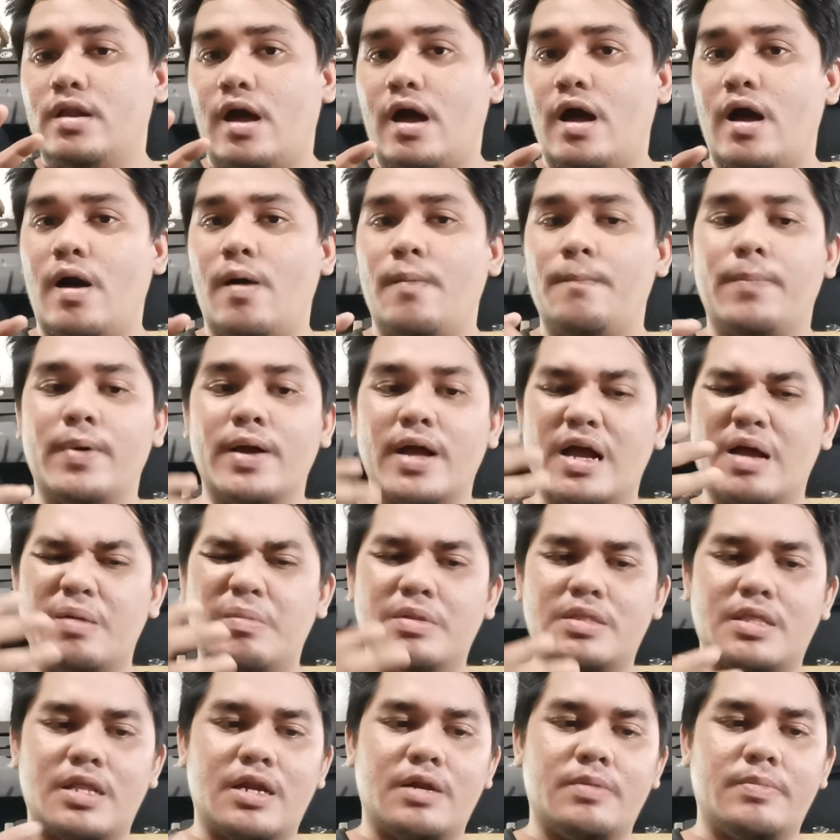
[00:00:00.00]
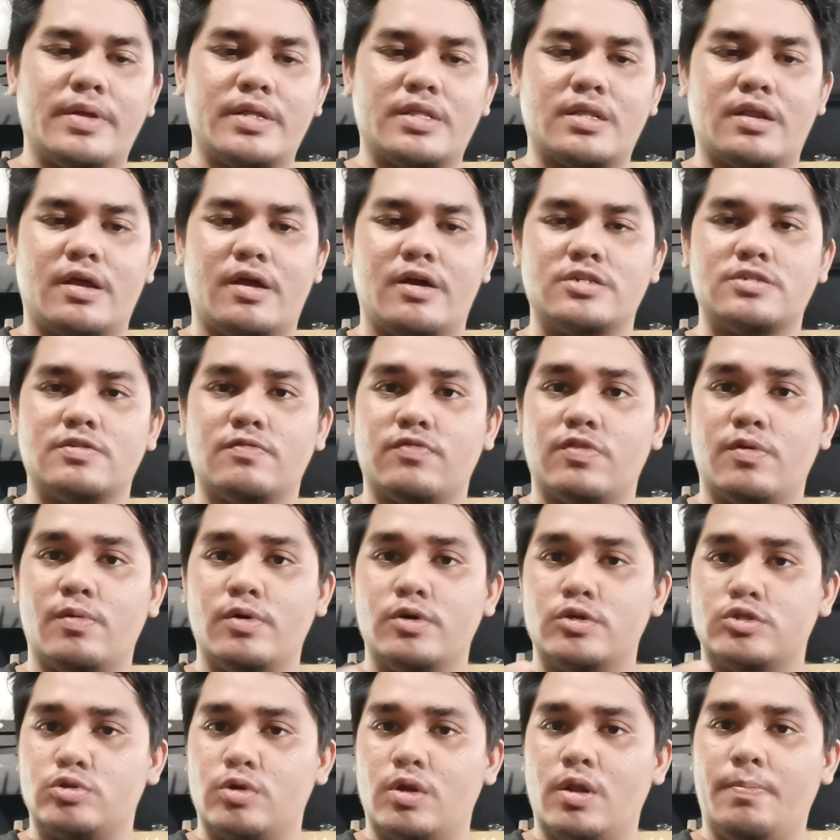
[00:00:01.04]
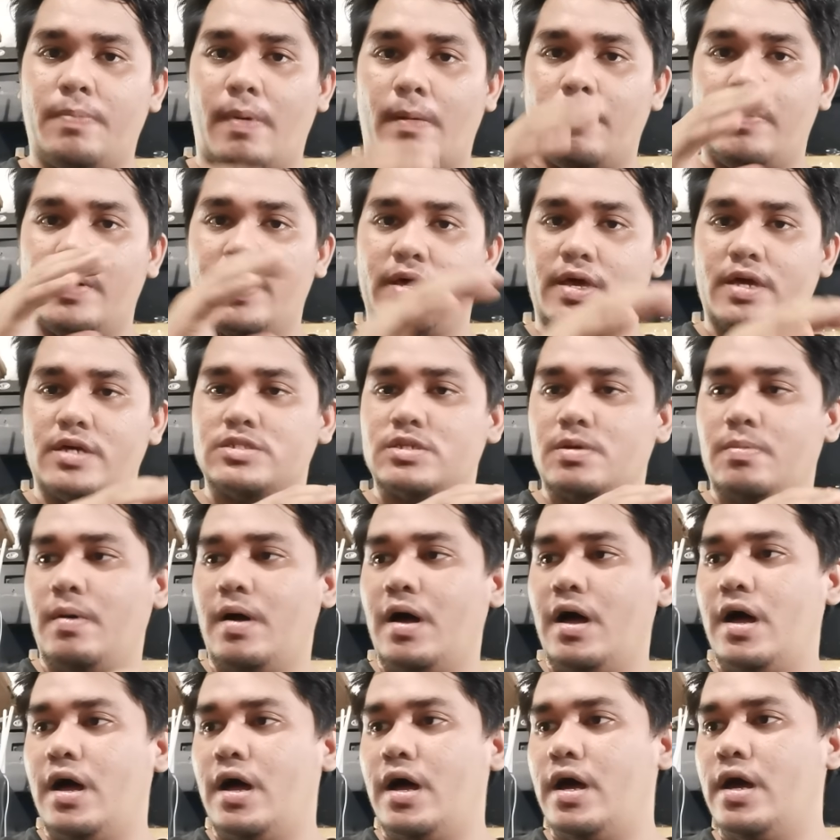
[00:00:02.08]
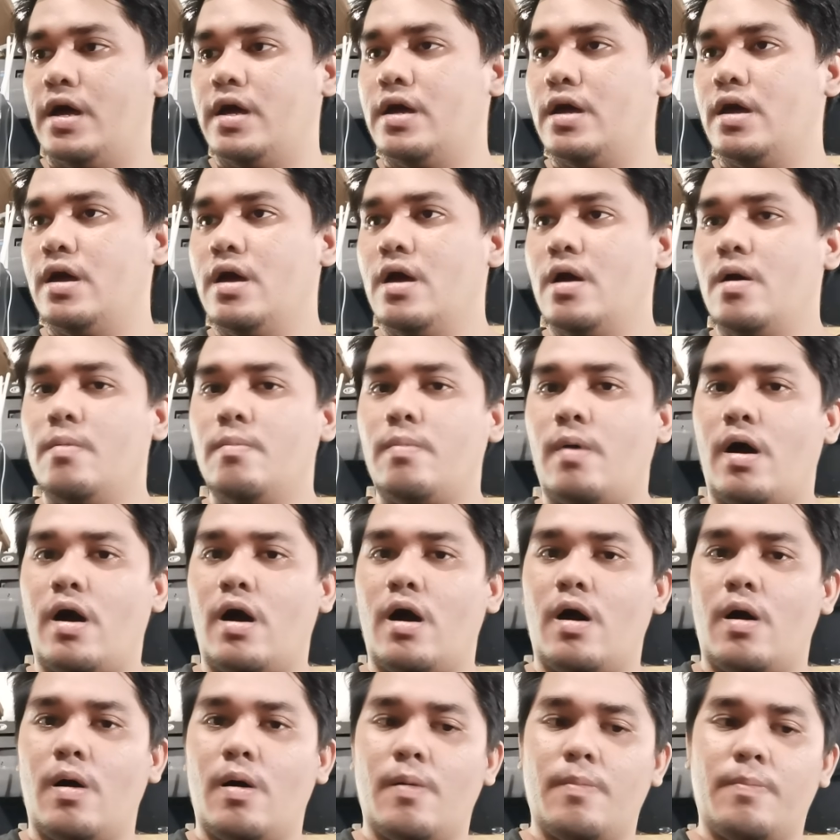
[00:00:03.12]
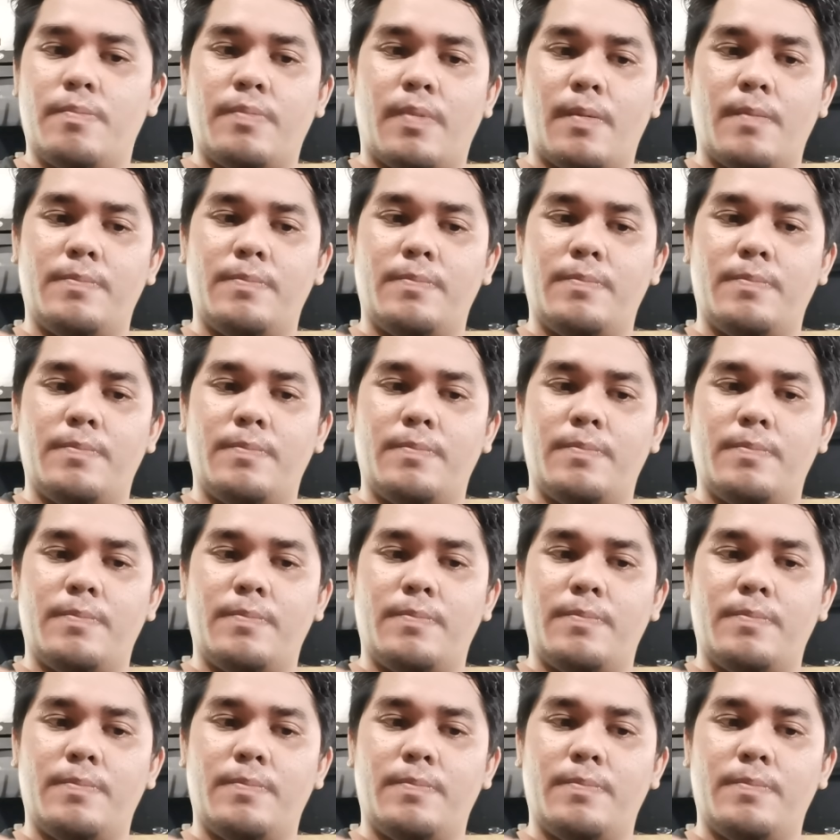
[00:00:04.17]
um, uh, lang naman natin ng airsoft, di usually pamplingin sa bahay, uh,